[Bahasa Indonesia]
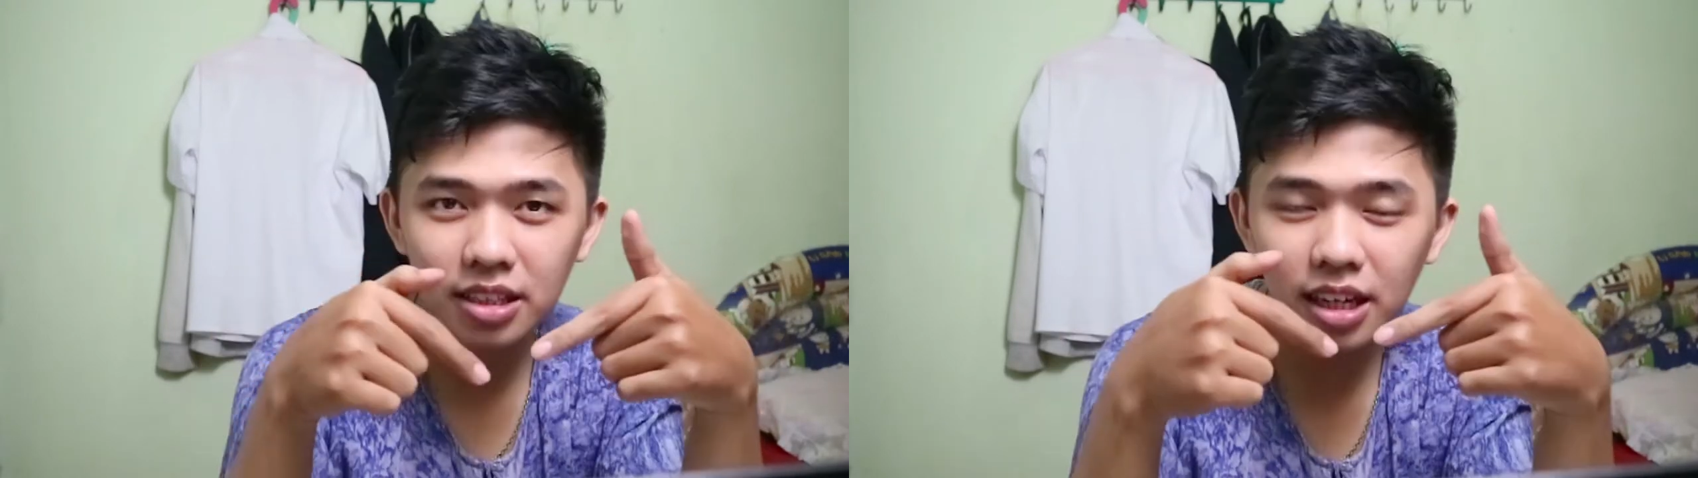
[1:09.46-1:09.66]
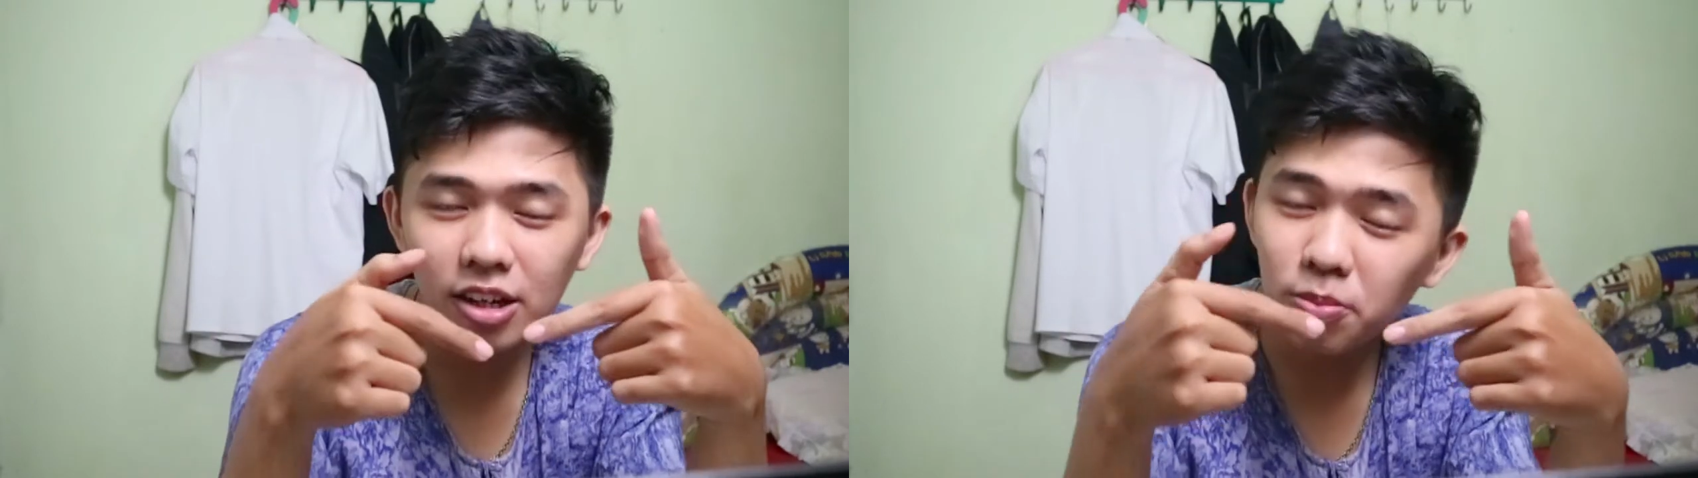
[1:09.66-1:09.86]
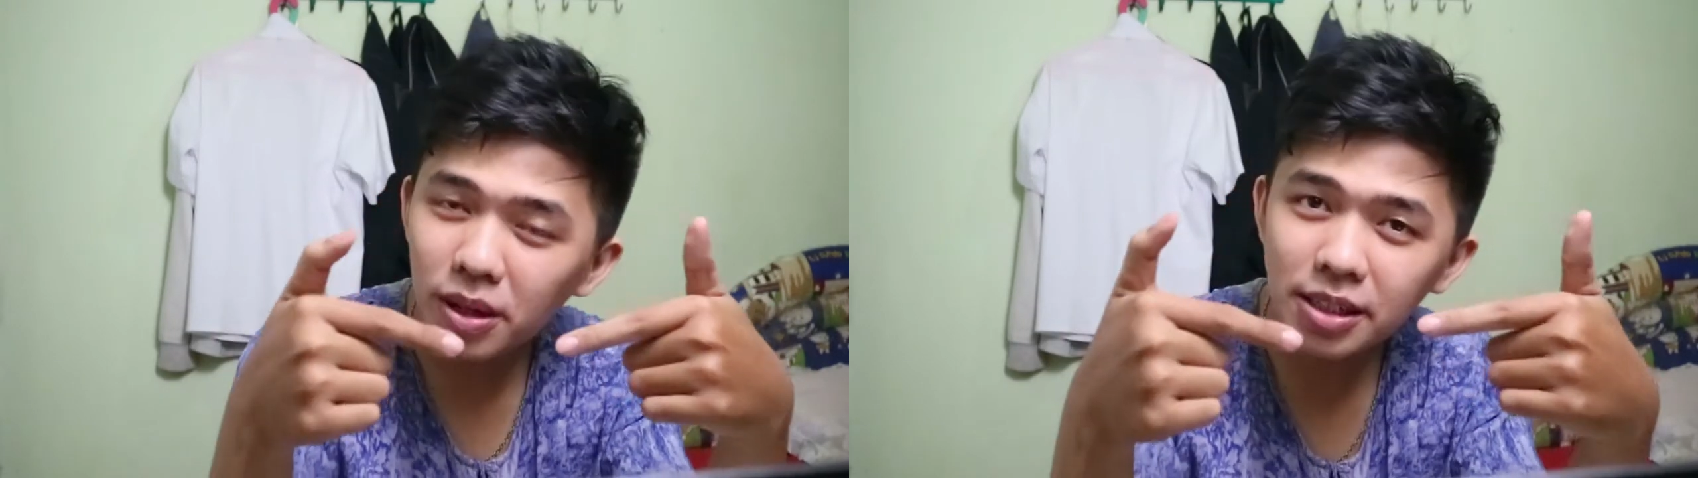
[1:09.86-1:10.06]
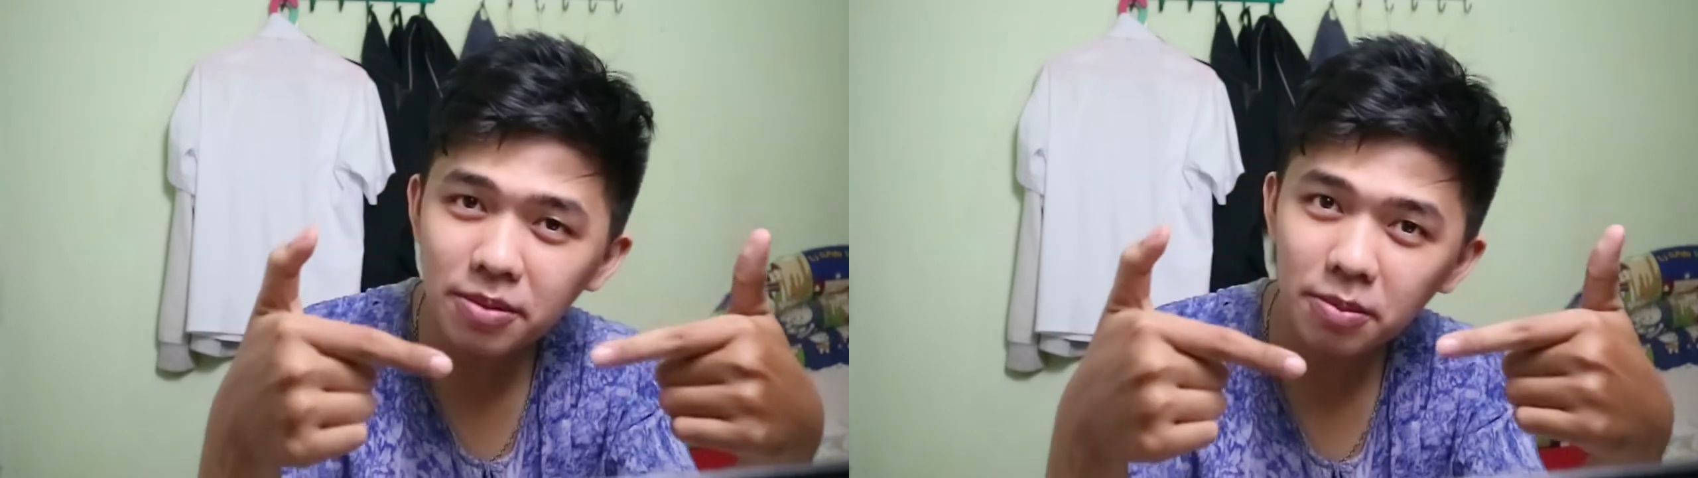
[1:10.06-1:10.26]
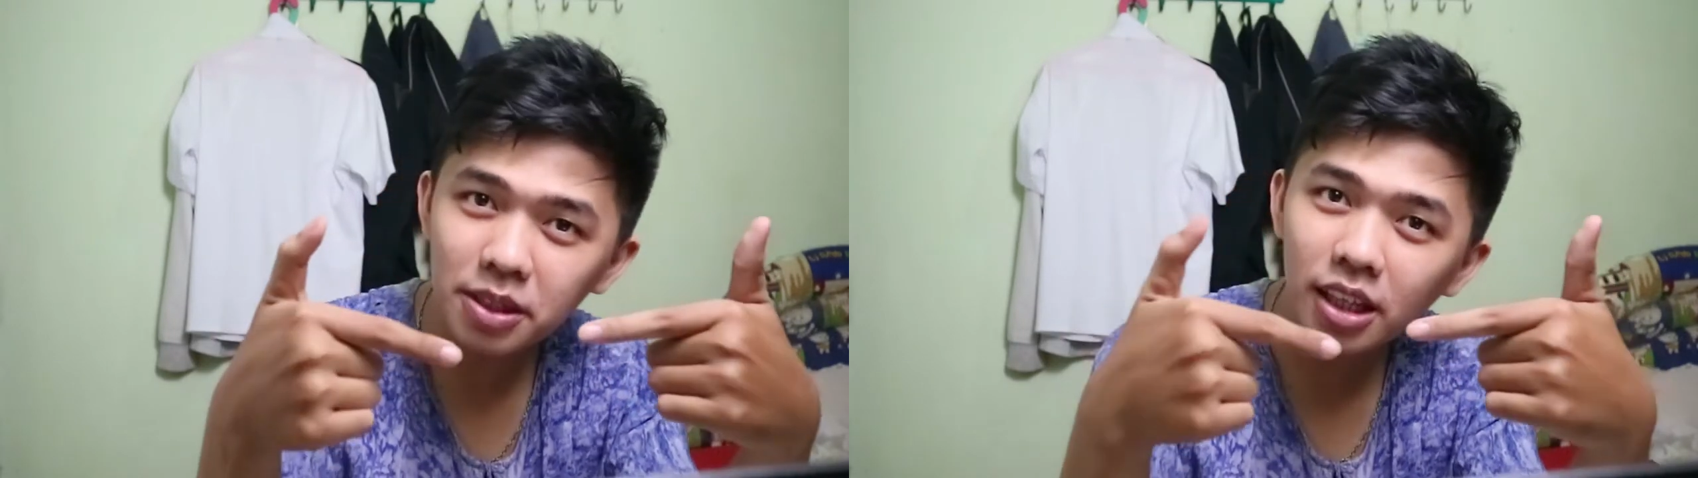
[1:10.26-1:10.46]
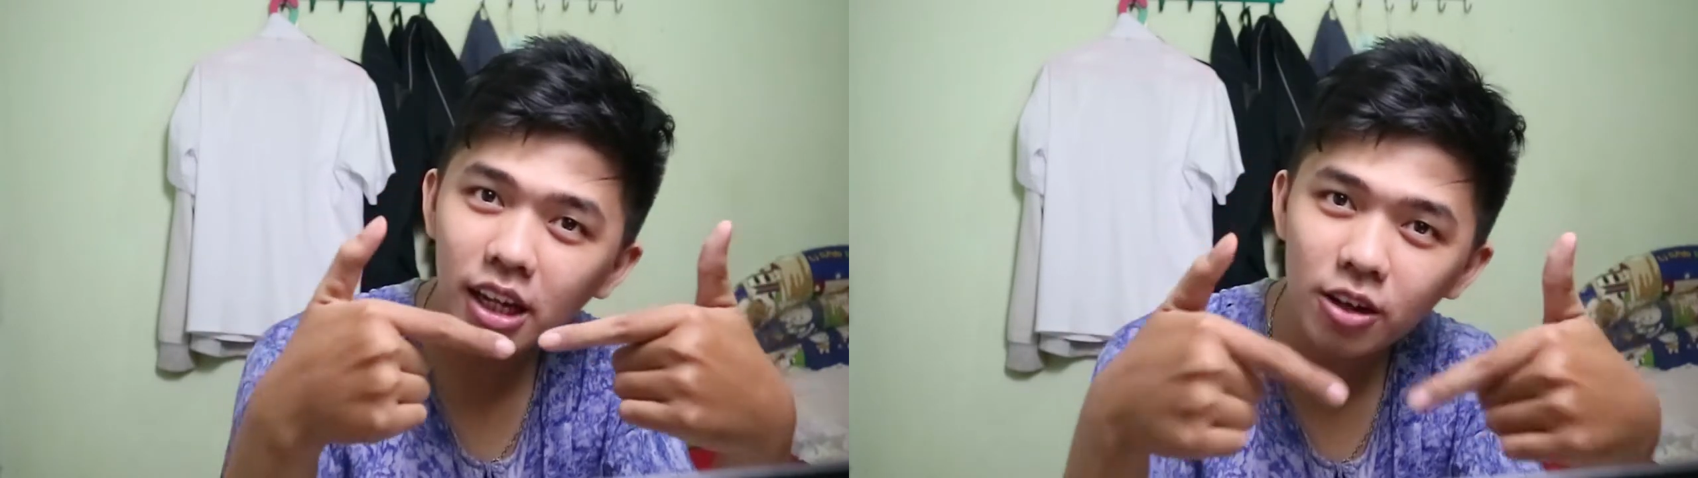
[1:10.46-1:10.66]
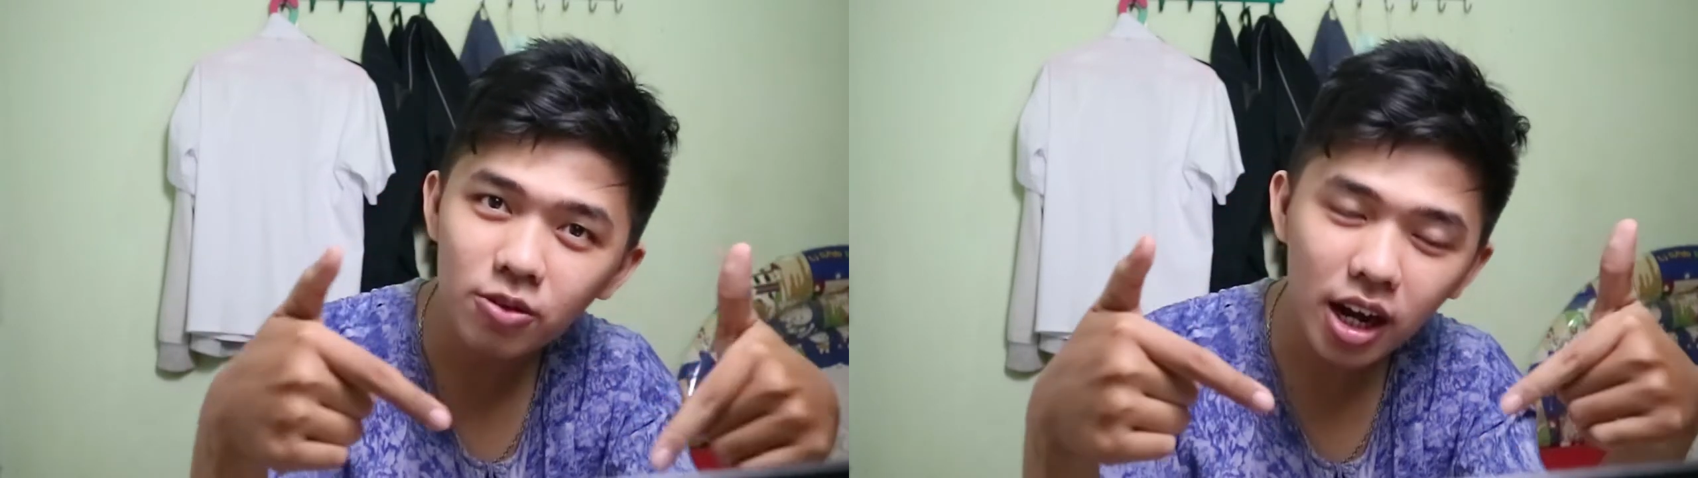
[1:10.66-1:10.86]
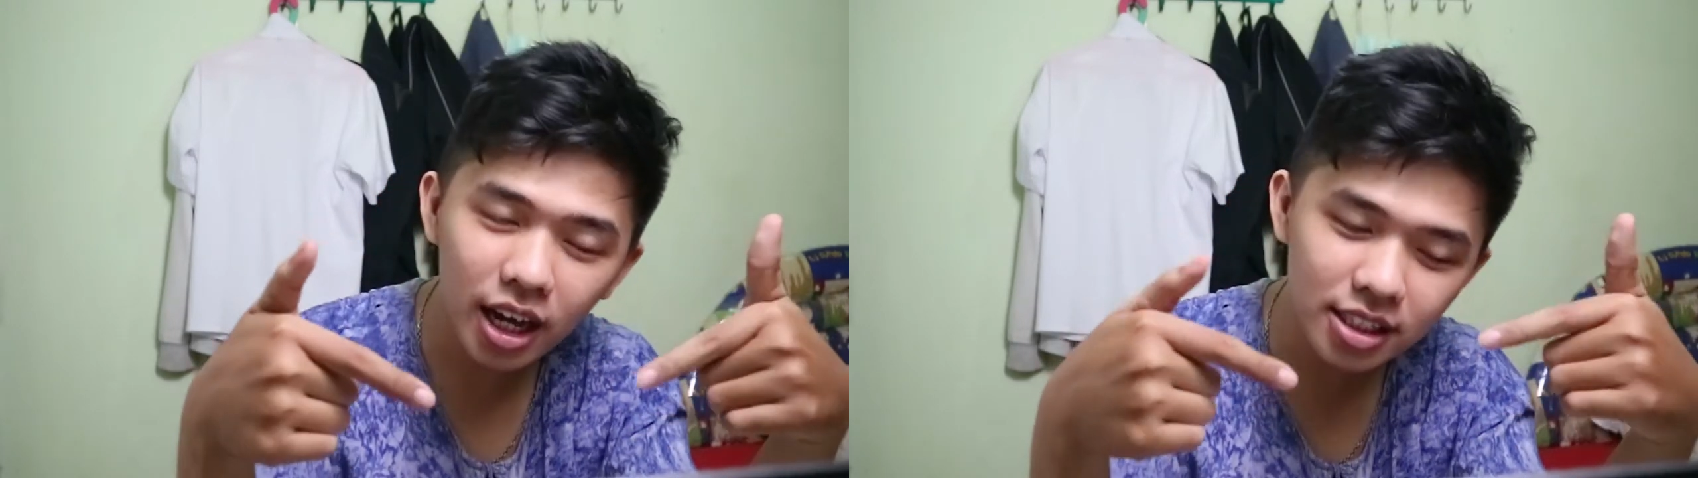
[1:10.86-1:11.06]
Jangan lupa subscribe channel
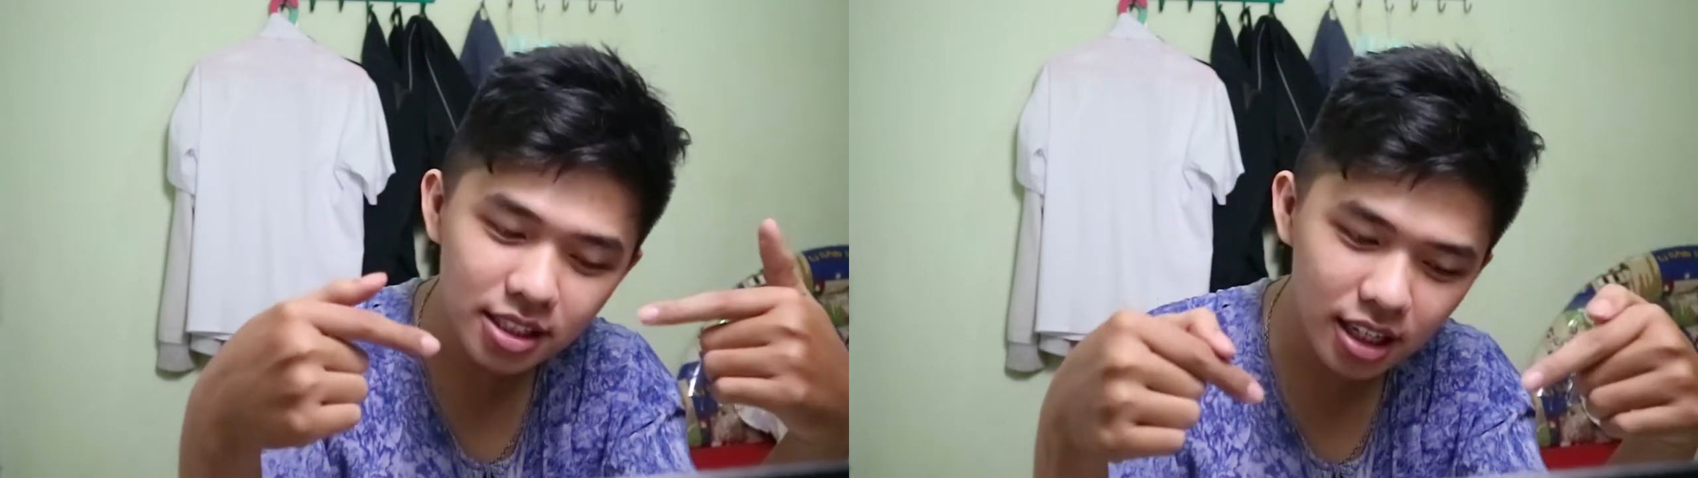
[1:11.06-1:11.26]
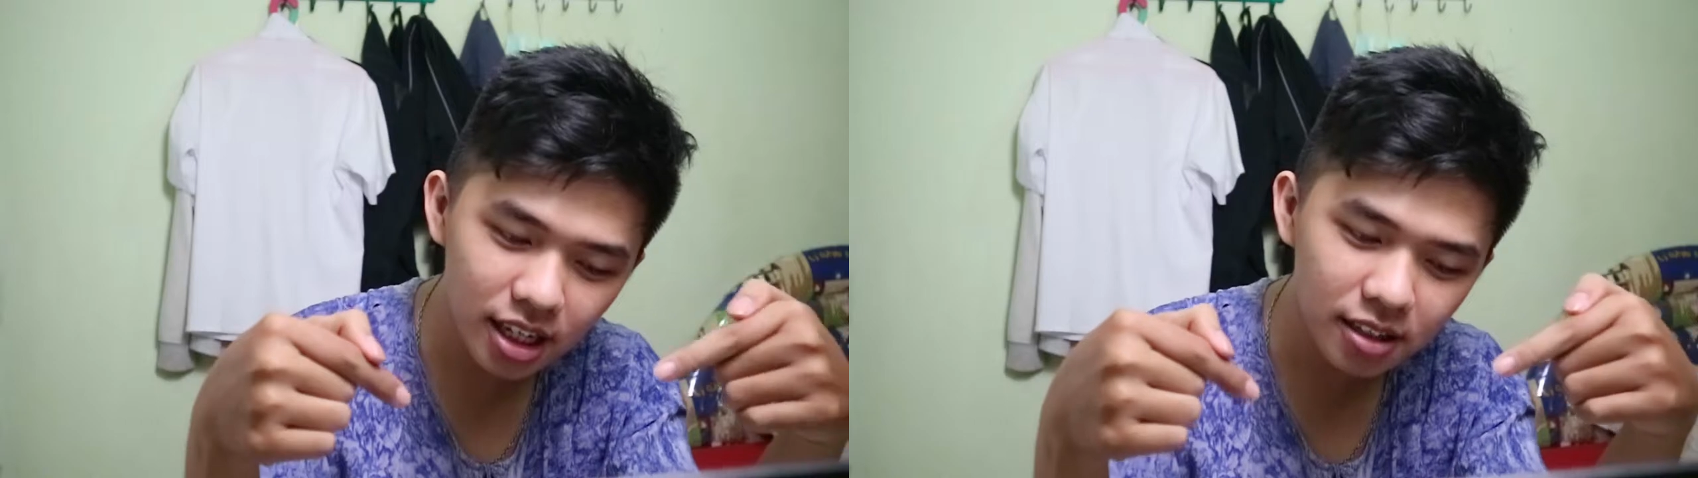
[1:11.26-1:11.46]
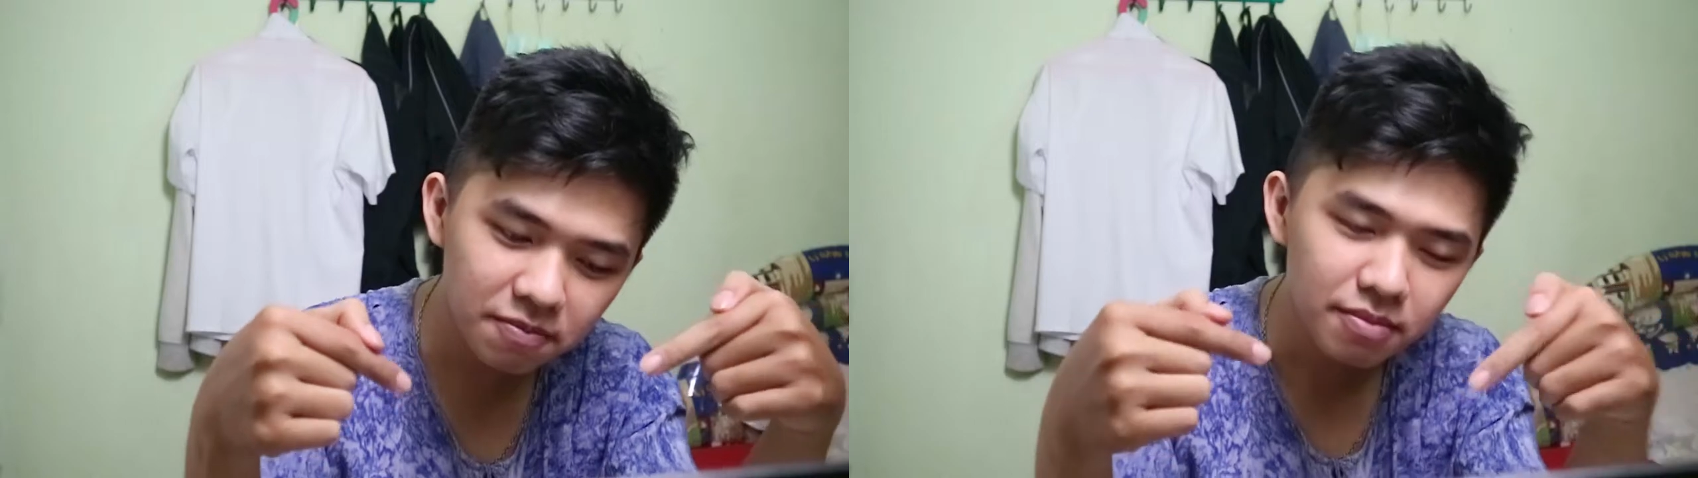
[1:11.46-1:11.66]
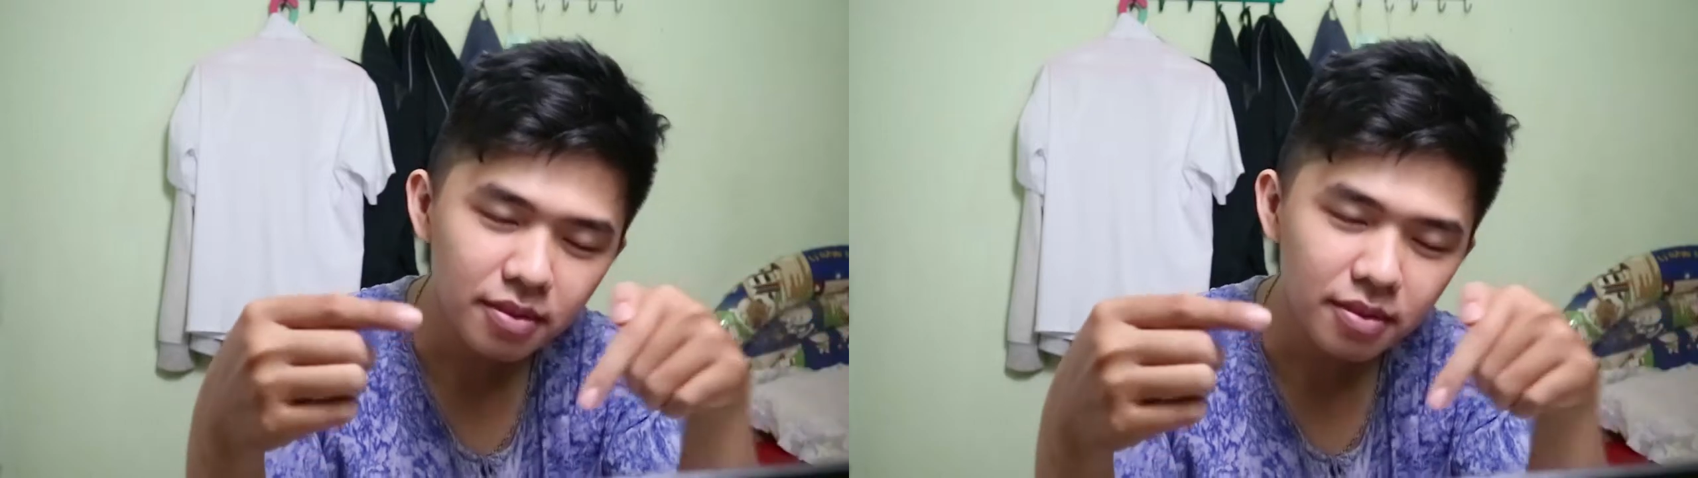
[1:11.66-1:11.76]
aku guys ya